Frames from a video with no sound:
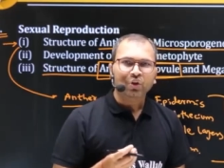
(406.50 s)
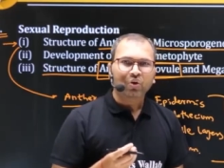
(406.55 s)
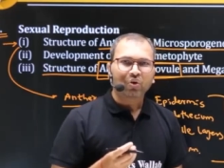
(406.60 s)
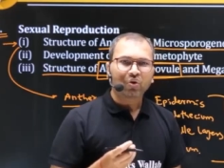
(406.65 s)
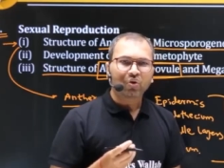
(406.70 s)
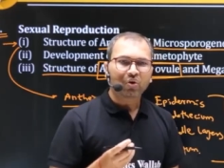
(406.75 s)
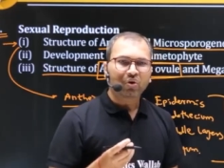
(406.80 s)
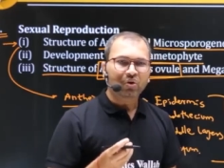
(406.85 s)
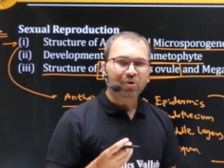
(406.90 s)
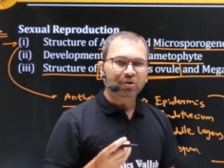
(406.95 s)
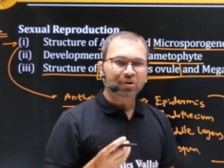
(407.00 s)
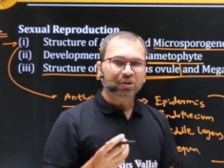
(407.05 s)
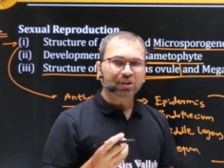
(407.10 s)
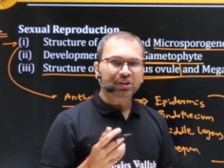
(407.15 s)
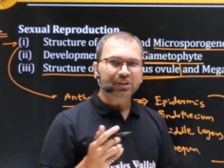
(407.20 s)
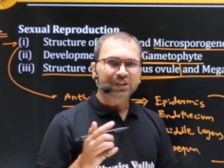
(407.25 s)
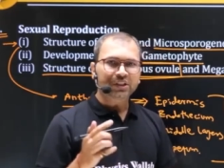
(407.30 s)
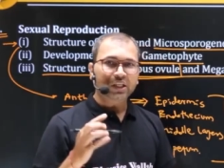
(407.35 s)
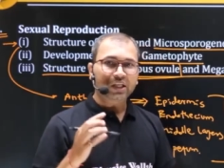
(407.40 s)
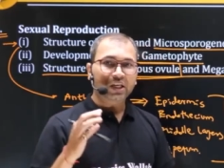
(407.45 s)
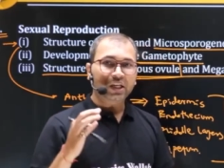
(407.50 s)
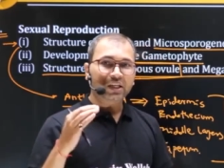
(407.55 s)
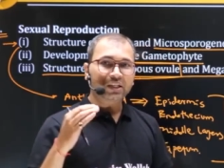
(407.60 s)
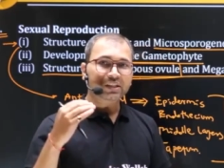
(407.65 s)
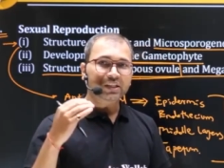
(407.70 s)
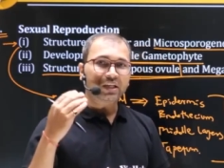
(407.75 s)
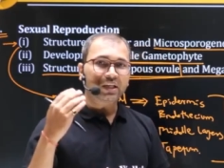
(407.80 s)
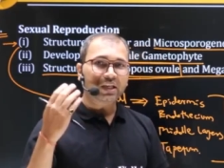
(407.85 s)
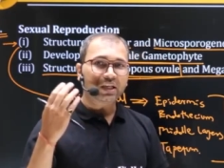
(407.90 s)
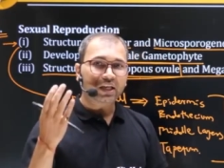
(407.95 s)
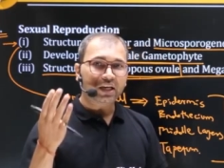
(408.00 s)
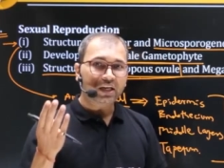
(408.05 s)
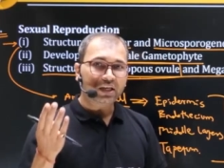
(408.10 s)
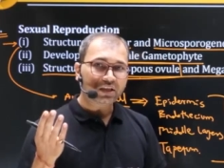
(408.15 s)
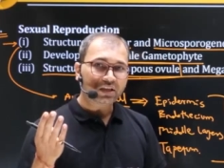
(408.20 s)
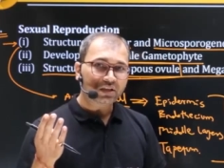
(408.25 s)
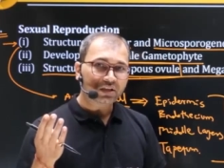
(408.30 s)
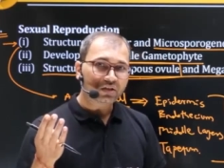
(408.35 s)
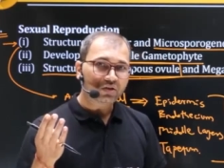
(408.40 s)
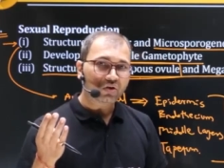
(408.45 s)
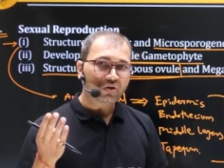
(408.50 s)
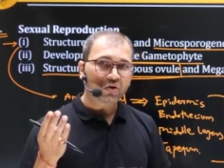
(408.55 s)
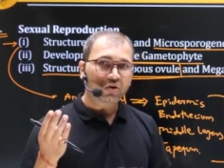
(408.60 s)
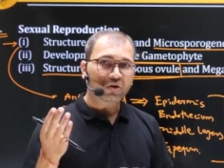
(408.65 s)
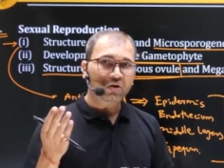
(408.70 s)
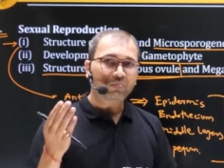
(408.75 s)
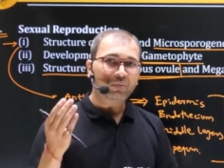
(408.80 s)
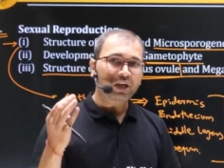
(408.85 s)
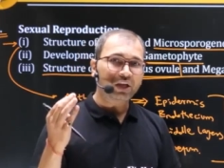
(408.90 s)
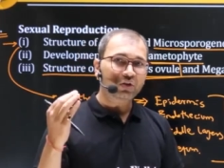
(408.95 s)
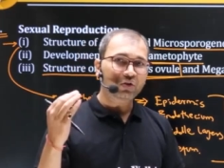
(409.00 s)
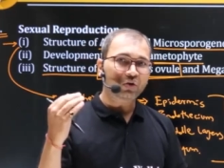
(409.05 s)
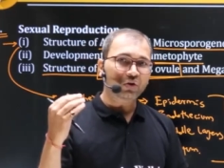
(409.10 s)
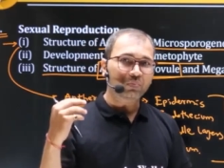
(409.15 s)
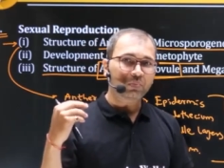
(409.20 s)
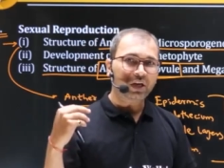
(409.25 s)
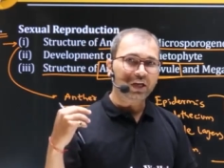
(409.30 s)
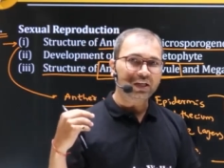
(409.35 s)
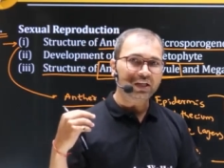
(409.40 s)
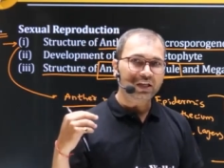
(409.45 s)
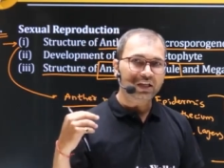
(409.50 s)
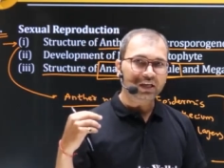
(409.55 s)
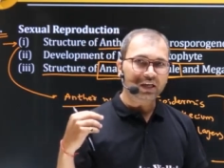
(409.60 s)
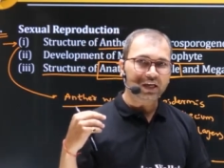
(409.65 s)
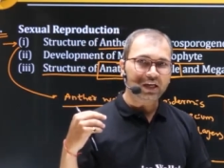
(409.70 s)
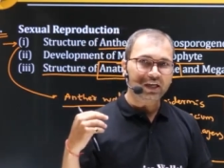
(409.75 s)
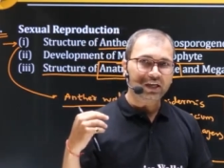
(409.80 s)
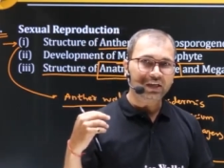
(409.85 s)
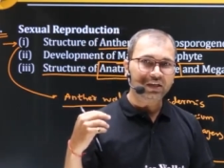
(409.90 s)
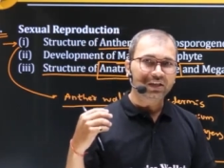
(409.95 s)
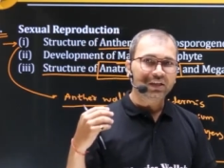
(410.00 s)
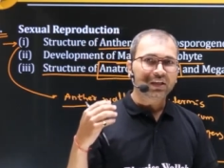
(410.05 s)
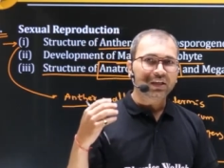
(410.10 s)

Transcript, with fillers: और चलाजल एंड और माइक्रोपाइलर एंड